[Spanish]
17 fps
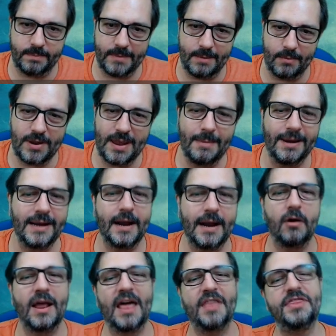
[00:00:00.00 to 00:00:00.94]
voy a venir
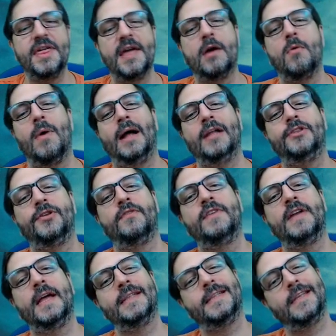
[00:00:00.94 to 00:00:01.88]
ahora a C4.
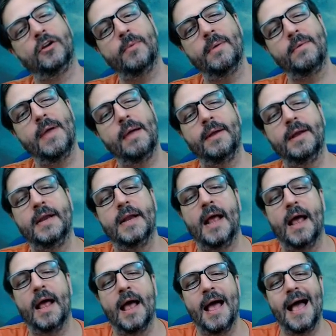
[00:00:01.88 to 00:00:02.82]
Fíjate, no me voy a venir
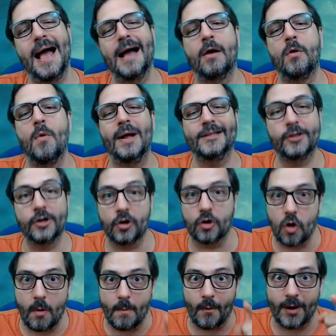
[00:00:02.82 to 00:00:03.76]
a, A4
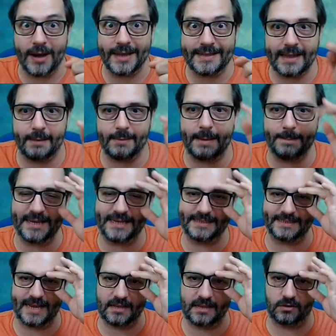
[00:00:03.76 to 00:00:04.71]
como estaba
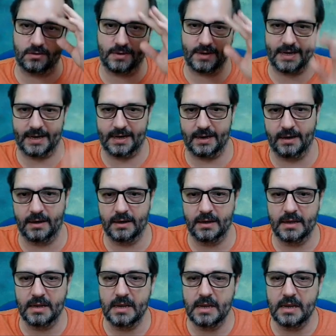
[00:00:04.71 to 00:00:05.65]
pensando él.
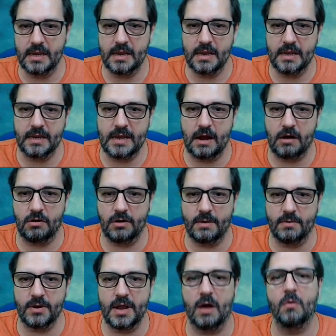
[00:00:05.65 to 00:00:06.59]
Y ahora
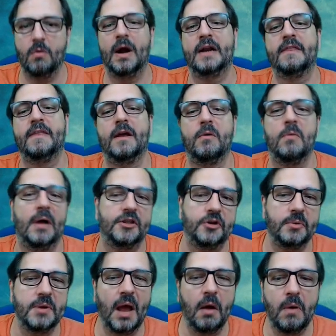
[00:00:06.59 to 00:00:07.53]
voy a jugar D4.
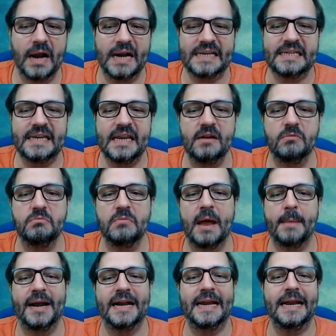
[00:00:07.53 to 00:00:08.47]
Voy a jugar así en una
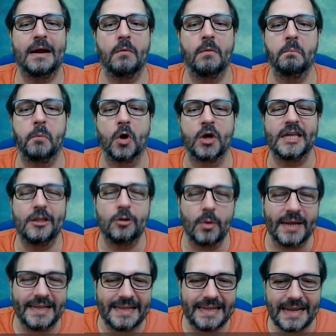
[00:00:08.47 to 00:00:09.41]
manera un poquito
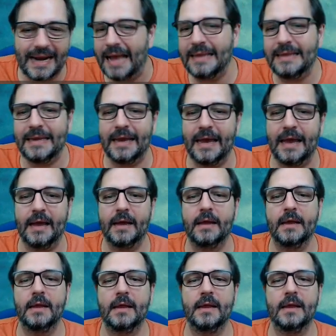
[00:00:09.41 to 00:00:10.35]
extraña
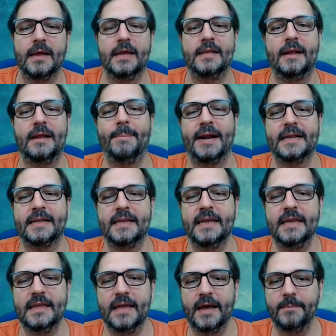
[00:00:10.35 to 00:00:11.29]
esta
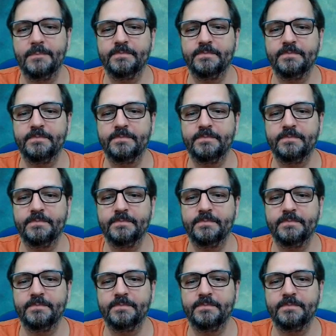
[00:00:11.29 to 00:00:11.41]
partida